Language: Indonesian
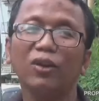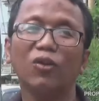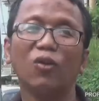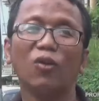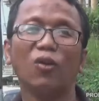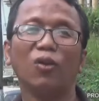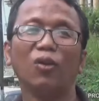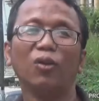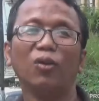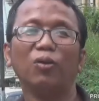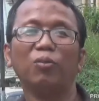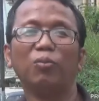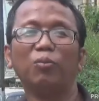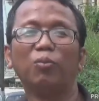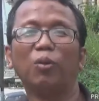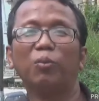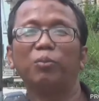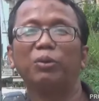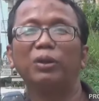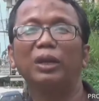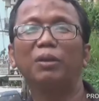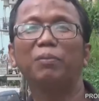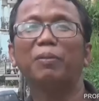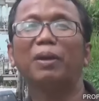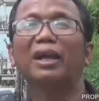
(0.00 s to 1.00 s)
nih kok
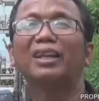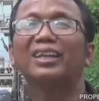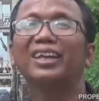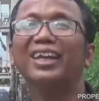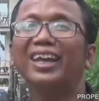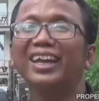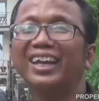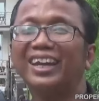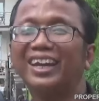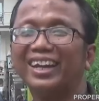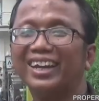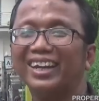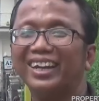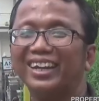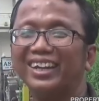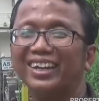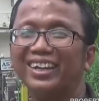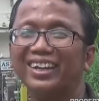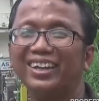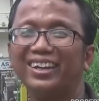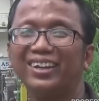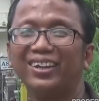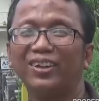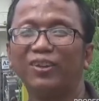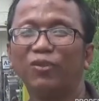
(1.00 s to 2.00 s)
mobilnya parkir oh,
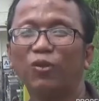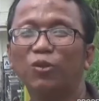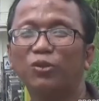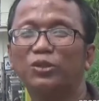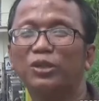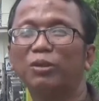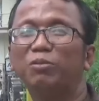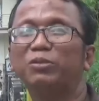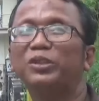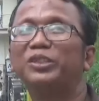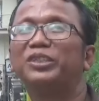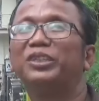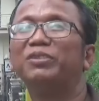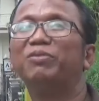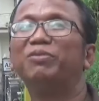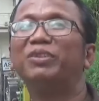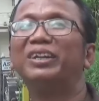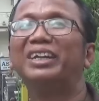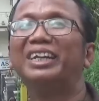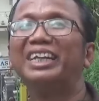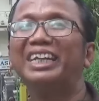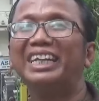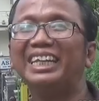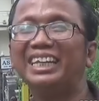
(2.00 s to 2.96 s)
oh jam siji oh.